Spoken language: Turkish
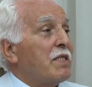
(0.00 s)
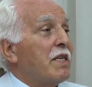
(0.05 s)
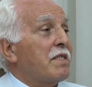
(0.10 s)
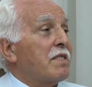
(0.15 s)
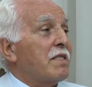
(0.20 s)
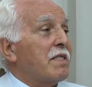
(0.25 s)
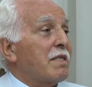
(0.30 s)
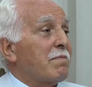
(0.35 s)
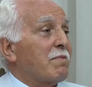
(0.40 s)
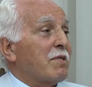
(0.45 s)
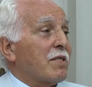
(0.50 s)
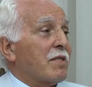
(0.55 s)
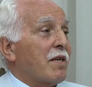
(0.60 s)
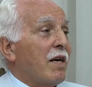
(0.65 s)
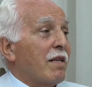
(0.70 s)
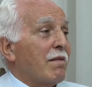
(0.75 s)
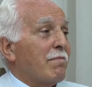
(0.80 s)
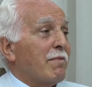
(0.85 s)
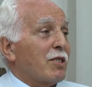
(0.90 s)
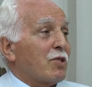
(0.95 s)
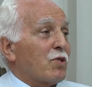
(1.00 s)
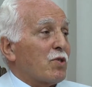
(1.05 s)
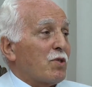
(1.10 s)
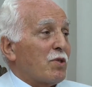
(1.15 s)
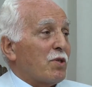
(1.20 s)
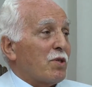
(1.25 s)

tesirimiz kalmaz